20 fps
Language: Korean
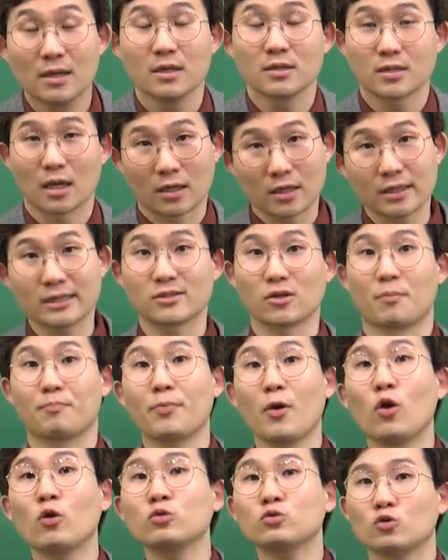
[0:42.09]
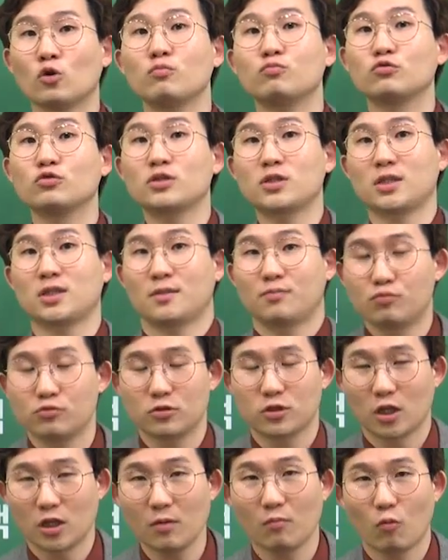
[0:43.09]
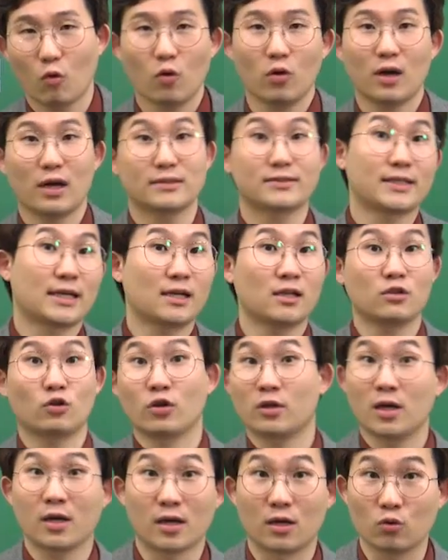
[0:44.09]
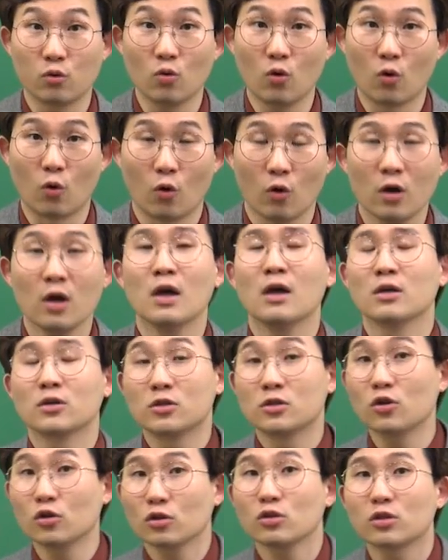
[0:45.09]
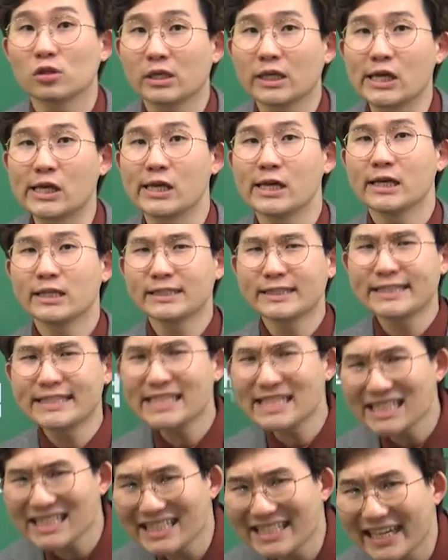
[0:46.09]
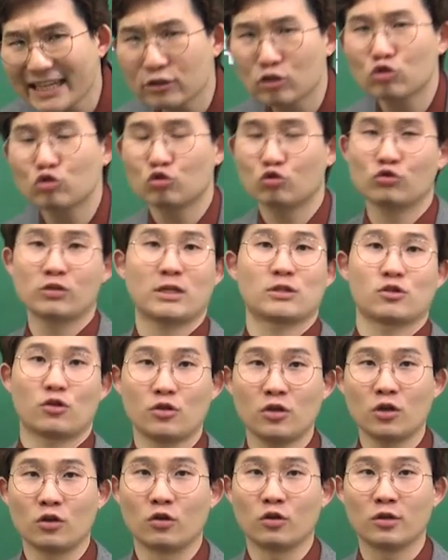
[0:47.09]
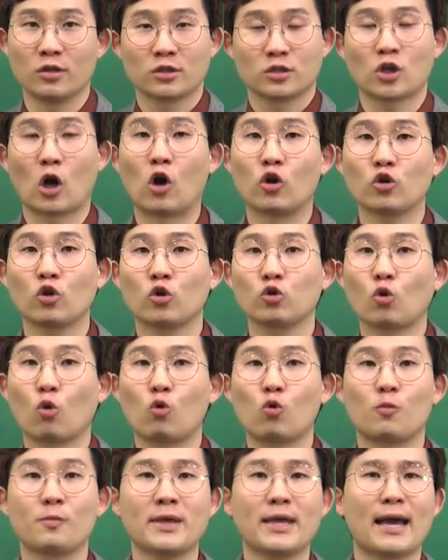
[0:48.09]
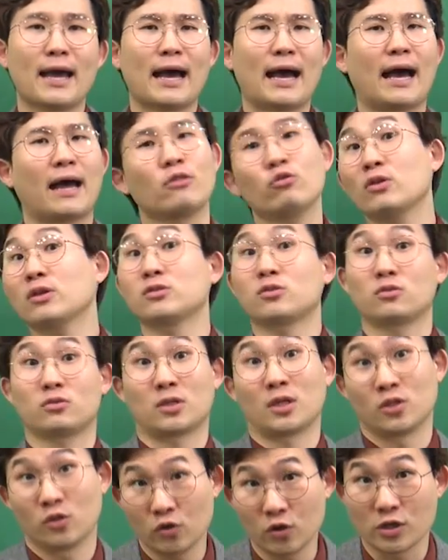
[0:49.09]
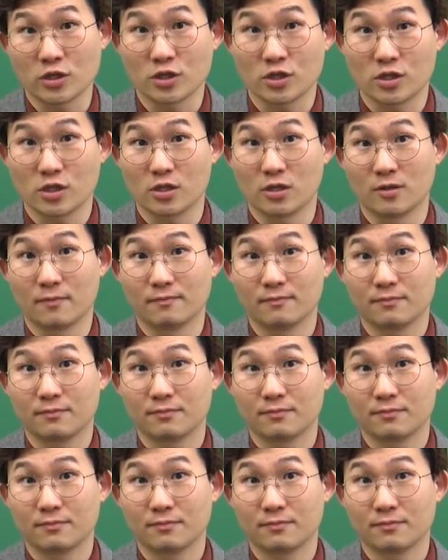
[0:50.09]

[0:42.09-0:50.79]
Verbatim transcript: 자, 그래서 평소 문제집 풀 때는 뭔가 잘 되다가도 그것들이 실제 수능에서는 전혀 도움이 안 됐었다는 것이지.